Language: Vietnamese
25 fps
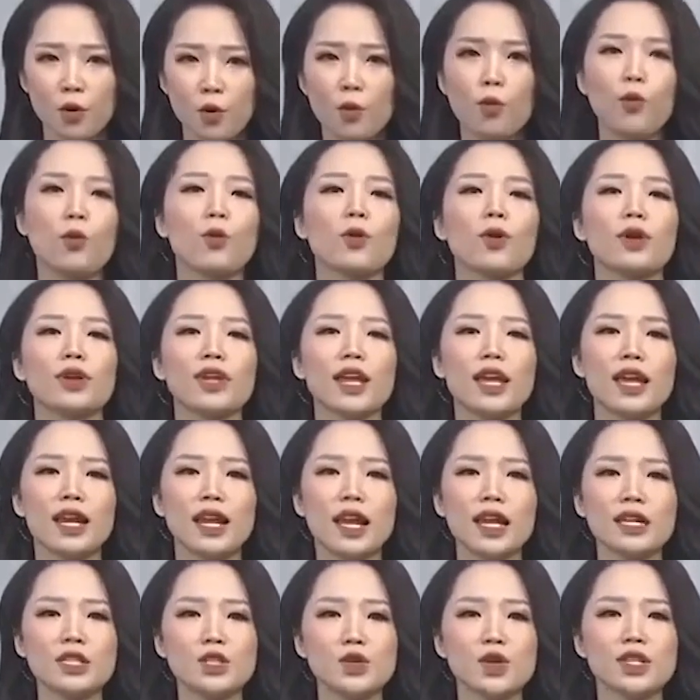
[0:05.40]
là đủ
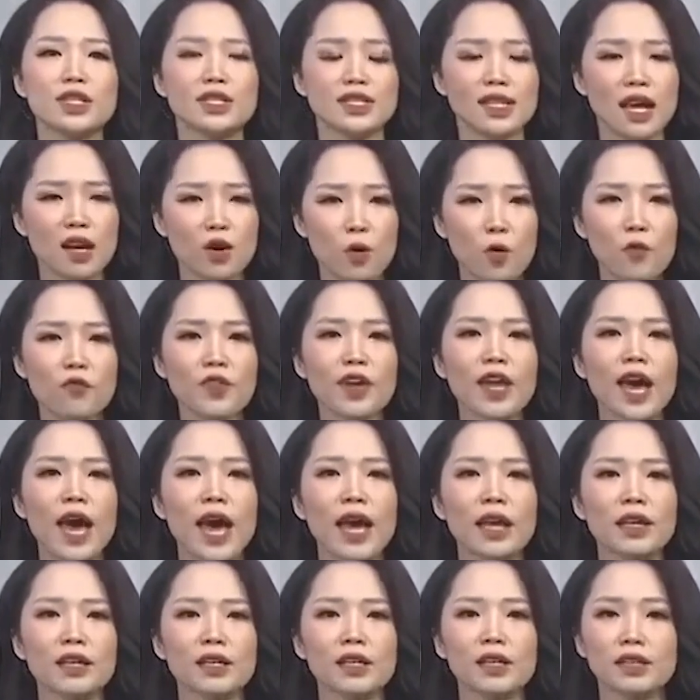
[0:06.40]
để lây truyền
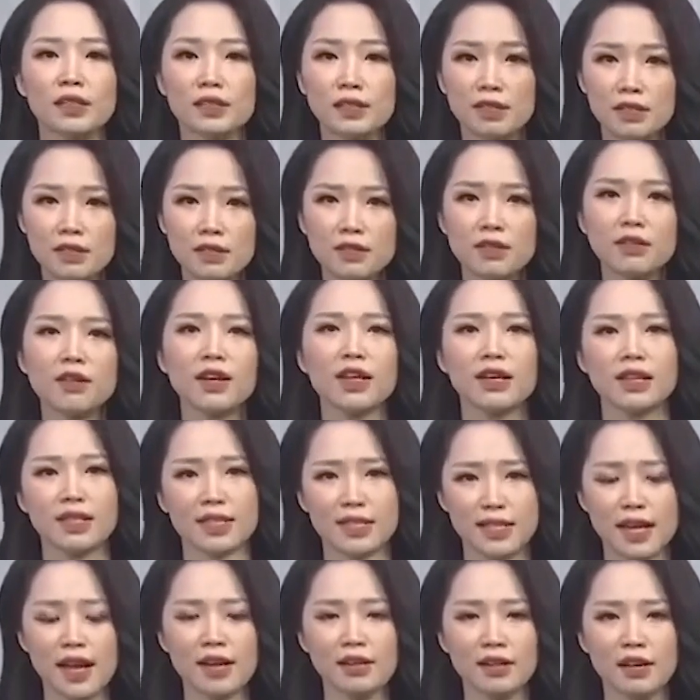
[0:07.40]
SARS-CoV-2 từ người
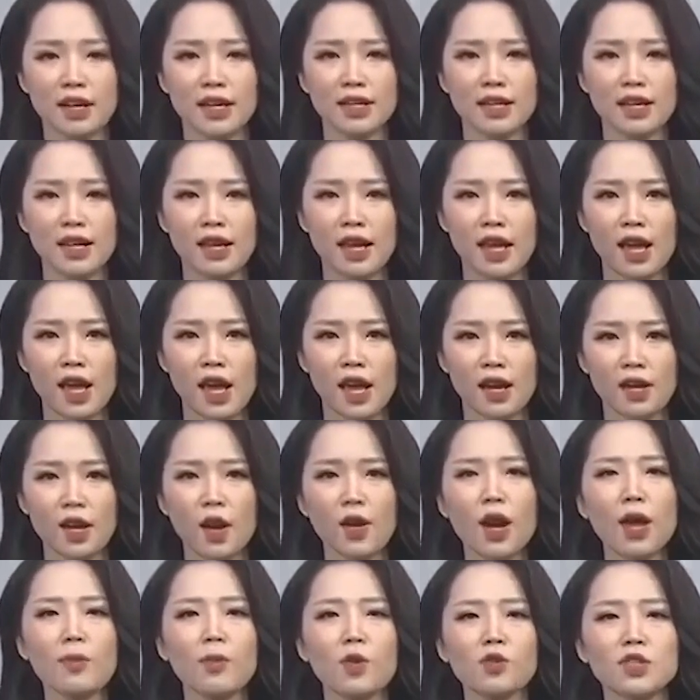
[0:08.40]
sang người.
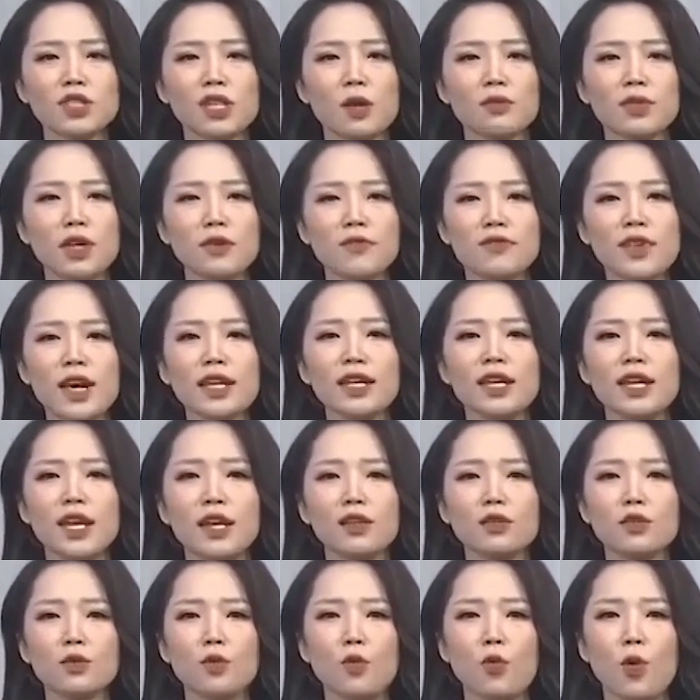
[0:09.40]
Đó là một trong những phát
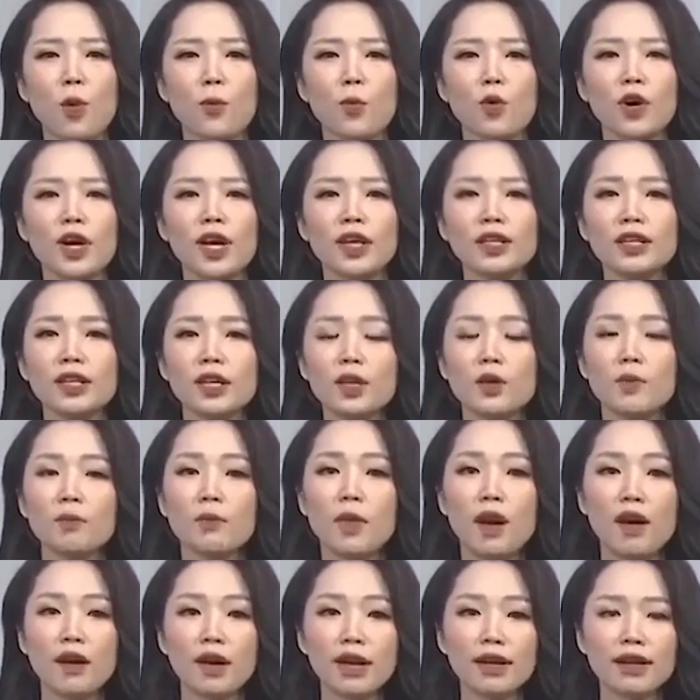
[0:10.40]
hiện của một nghiên cứu
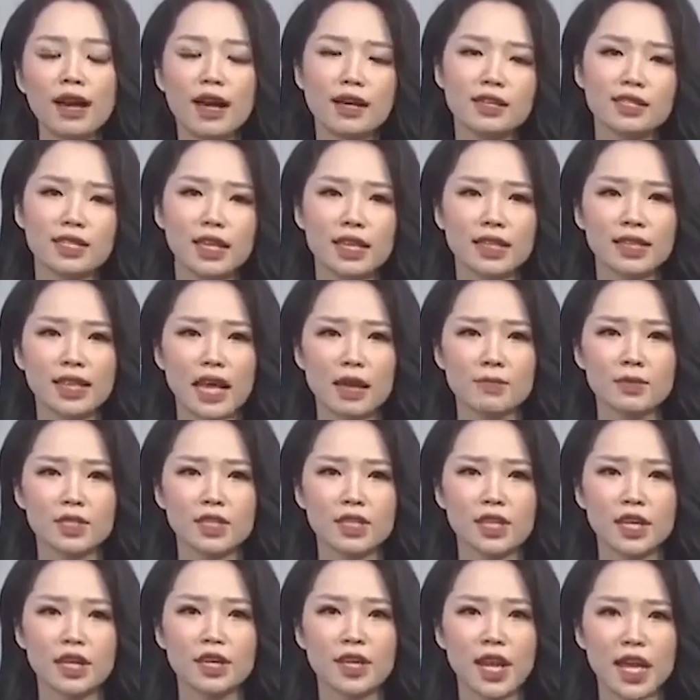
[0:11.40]
mới đăng trên
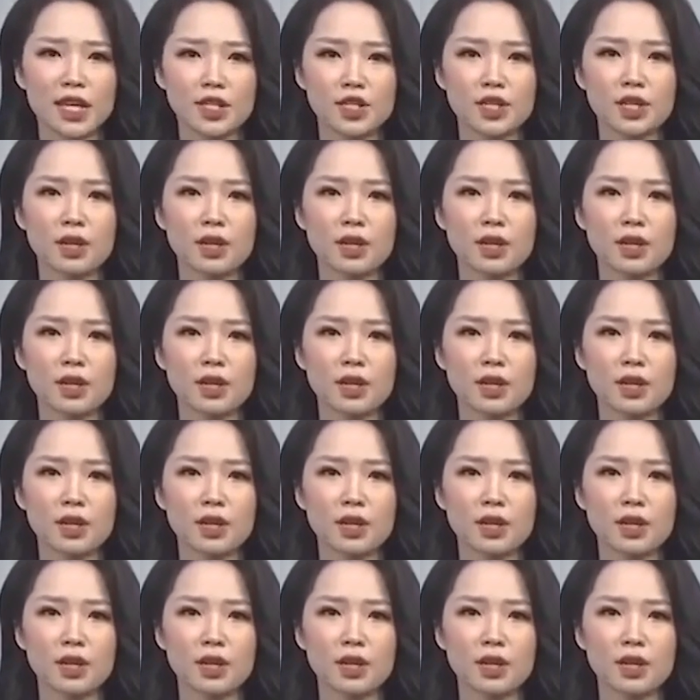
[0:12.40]
tạp chí